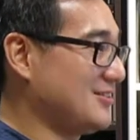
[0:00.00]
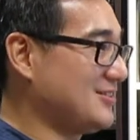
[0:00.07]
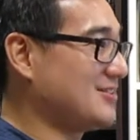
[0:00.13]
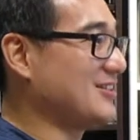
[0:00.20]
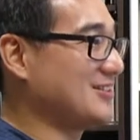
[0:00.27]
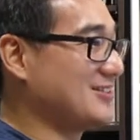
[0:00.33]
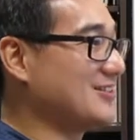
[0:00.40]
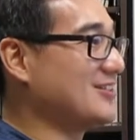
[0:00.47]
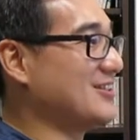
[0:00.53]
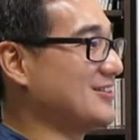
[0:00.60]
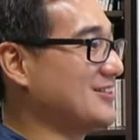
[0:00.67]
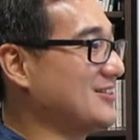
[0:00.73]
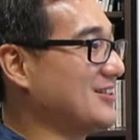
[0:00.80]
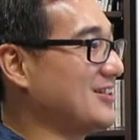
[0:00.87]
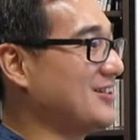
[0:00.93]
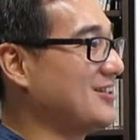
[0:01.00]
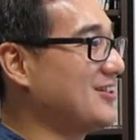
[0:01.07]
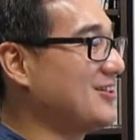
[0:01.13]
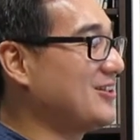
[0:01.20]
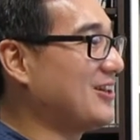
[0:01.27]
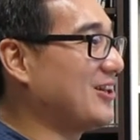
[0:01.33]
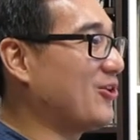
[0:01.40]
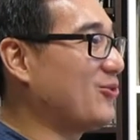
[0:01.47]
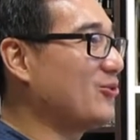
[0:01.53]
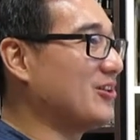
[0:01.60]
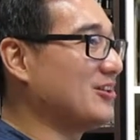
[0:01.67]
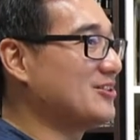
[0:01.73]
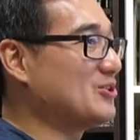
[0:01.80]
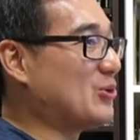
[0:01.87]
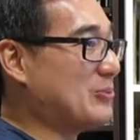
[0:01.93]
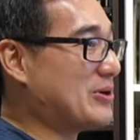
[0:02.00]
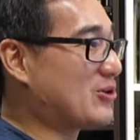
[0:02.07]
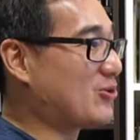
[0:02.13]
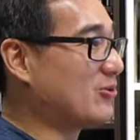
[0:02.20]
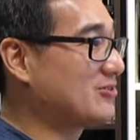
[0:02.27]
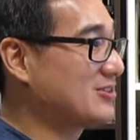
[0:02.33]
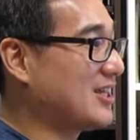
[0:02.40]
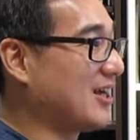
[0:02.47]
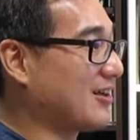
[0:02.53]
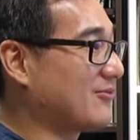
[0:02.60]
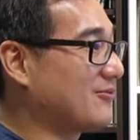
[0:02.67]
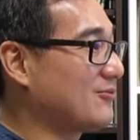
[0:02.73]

是的，是的，是的。然后或者是我们工厂，